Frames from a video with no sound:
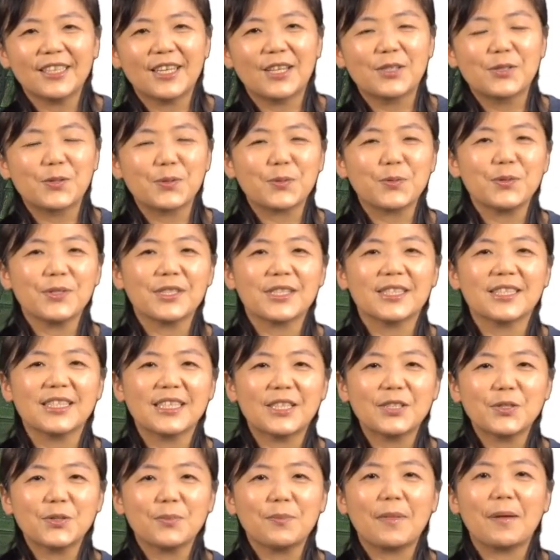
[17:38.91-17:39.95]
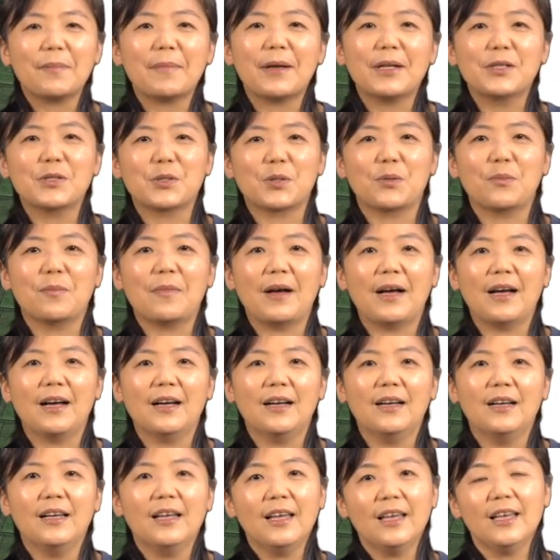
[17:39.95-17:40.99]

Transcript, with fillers: 很注意时间，就慢慢走吗？